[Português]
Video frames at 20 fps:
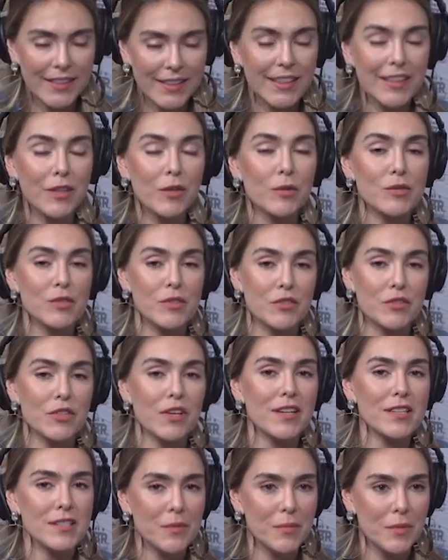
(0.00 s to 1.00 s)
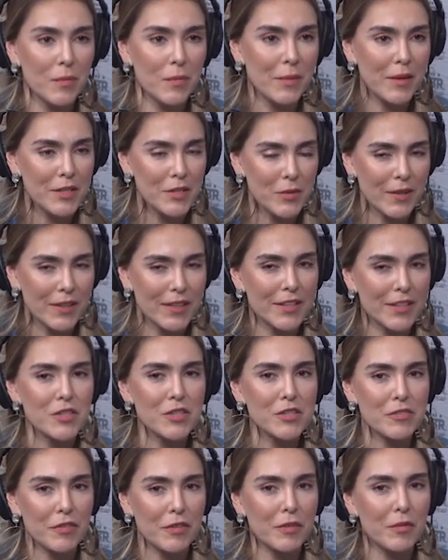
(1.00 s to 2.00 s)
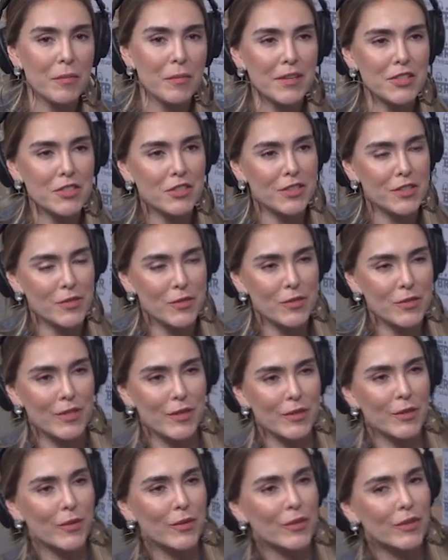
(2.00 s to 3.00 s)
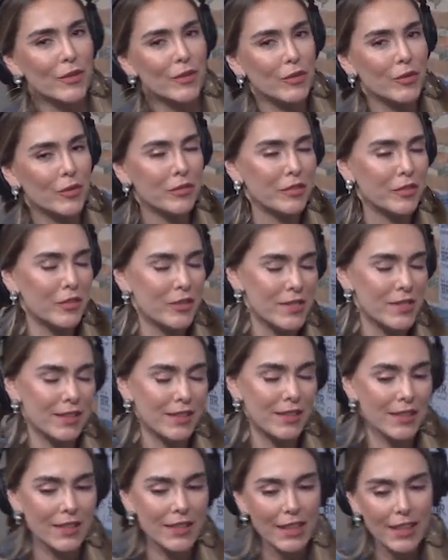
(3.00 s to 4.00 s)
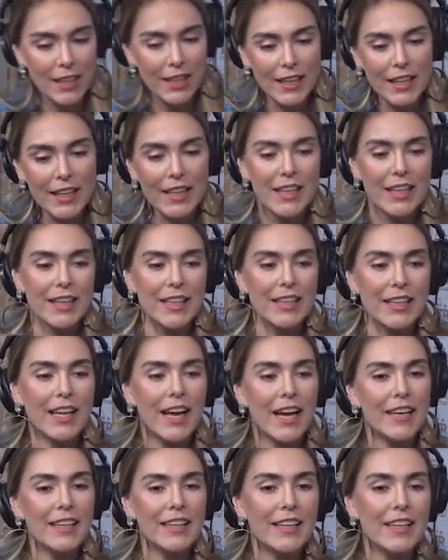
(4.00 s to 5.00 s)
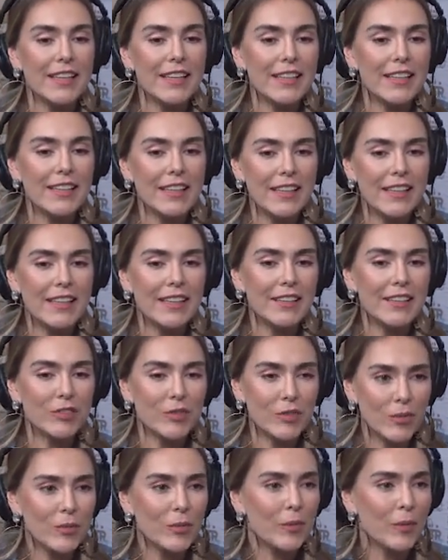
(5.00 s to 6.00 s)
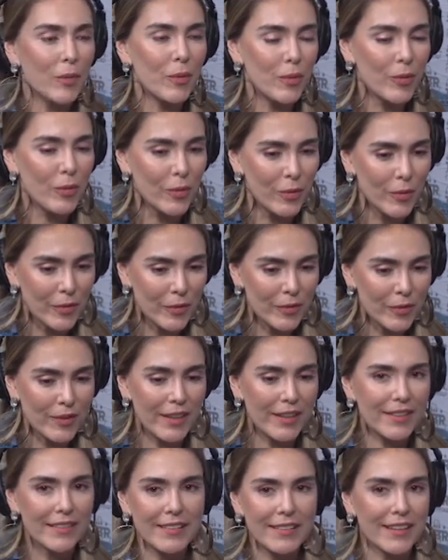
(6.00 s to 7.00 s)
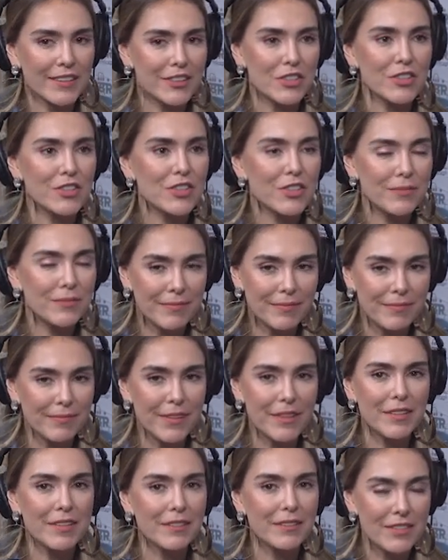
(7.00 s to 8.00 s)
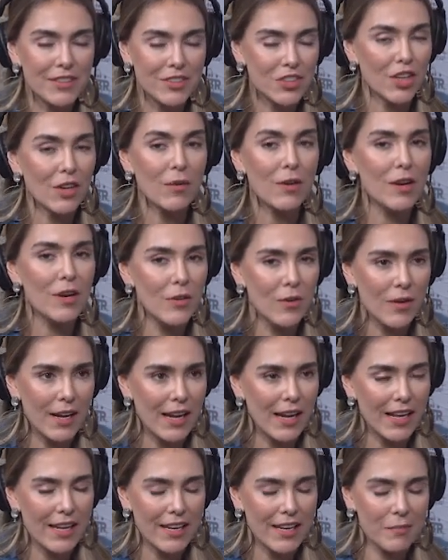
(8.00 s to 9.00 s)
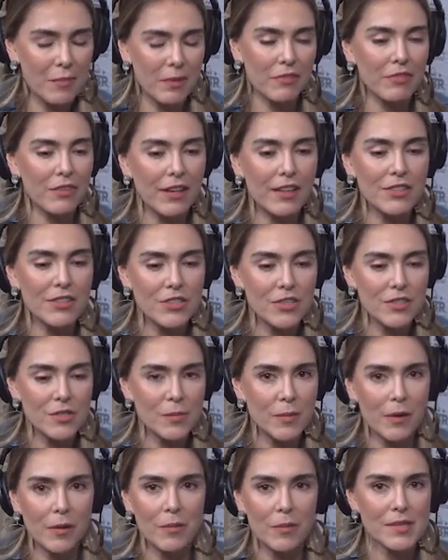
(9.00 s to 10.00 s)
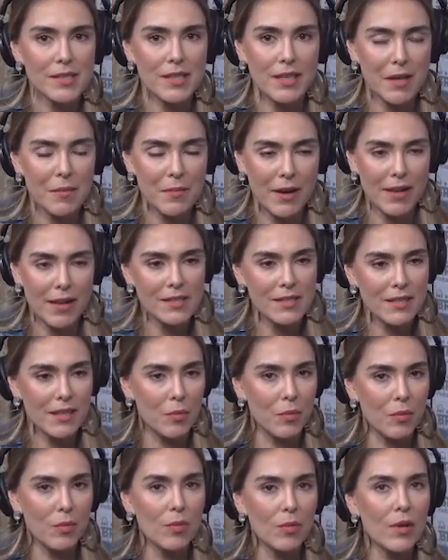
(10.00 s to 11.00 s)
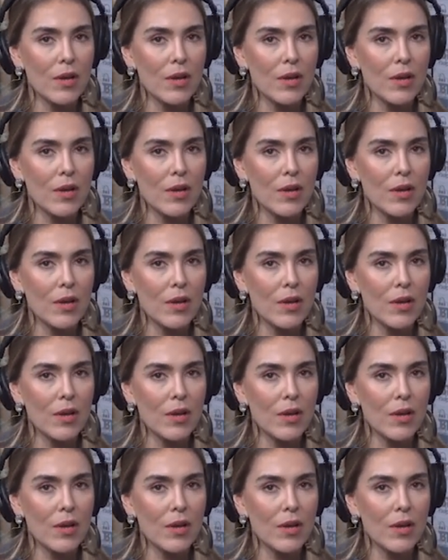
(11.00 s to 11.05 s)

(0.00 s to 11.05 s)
inclusive eu já recebi um médico aqui, a gente falou mais de testosterona, o Dr. Vitor Santana. E aí ele, ele entrou um pouco, né? A gente meio que chacoalhou a galera para falar disso, para começar a quebrar esse tabu.